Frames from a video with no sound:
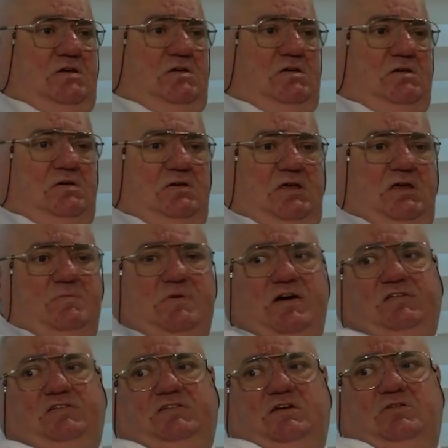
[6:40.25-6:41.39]
e,
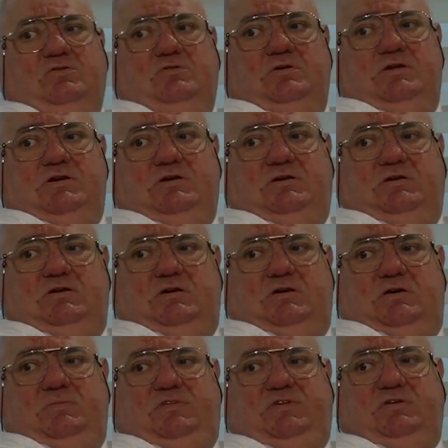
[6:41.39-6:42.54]
kimyasal olarak
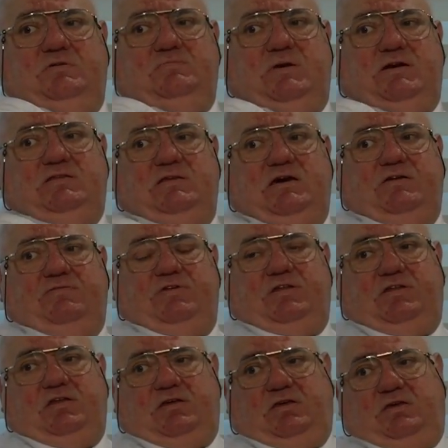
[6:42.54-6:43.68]
bir takım maddeler
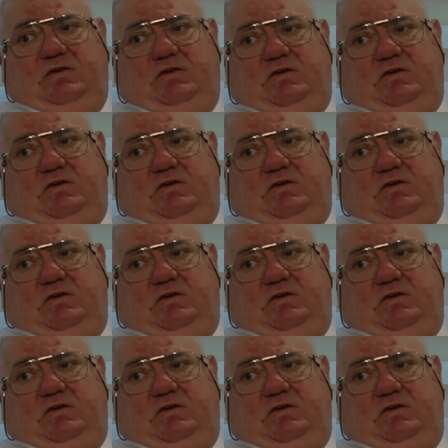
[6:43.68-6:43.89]
vererek